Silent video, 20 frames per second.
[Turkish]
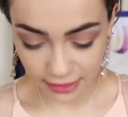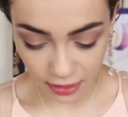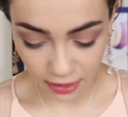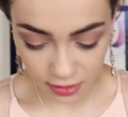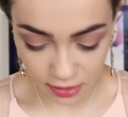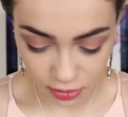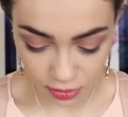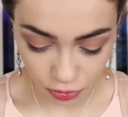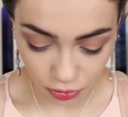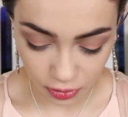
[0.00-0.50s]

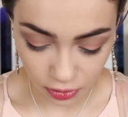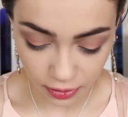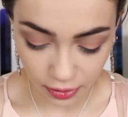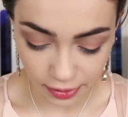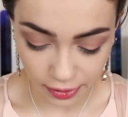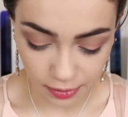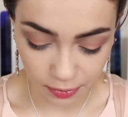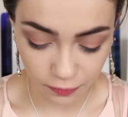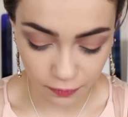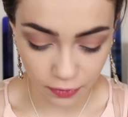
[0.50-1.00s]
Elinizde olan
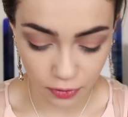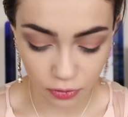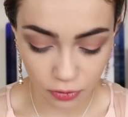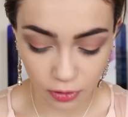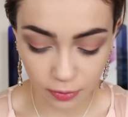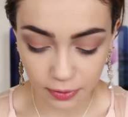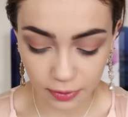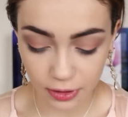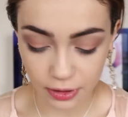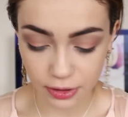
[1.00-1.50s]
herhangi bir far
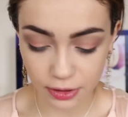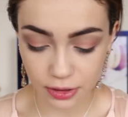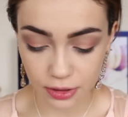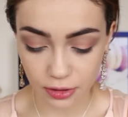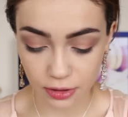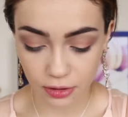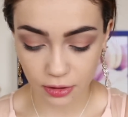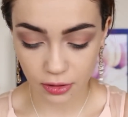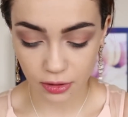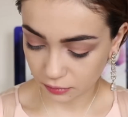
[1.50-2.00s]

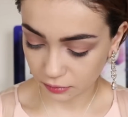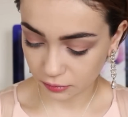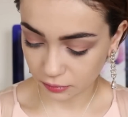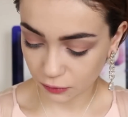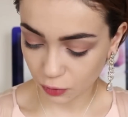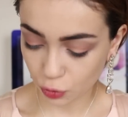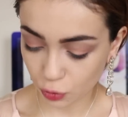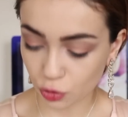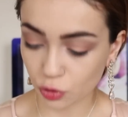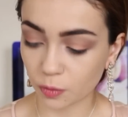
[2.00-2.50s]
olabilir
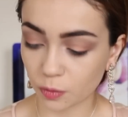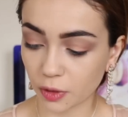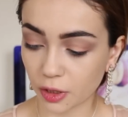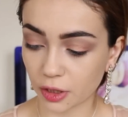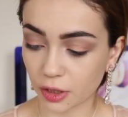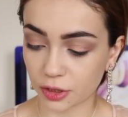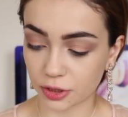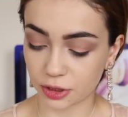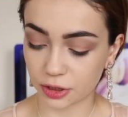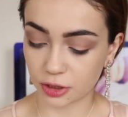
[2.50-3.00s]
bir
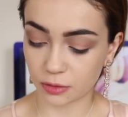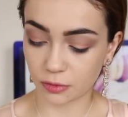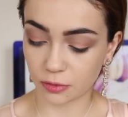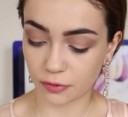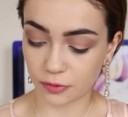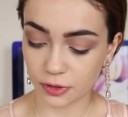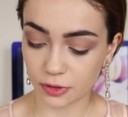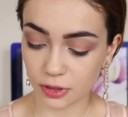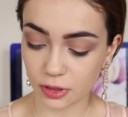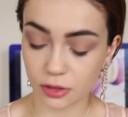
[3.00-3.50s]
karıştırma
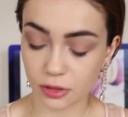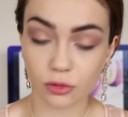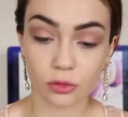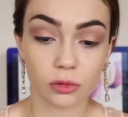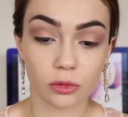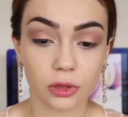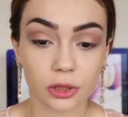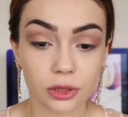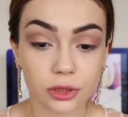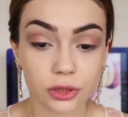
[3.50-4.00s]
fırçası
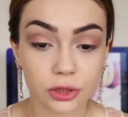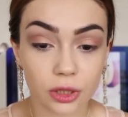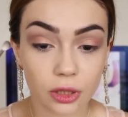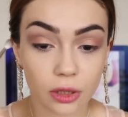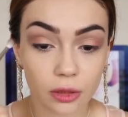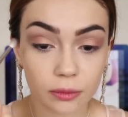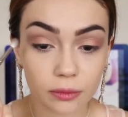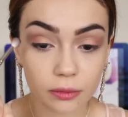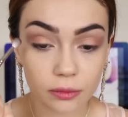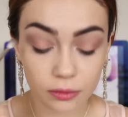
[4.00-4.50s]

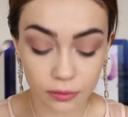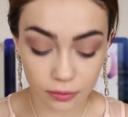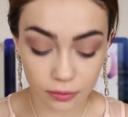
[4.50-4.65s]
kullanacağım.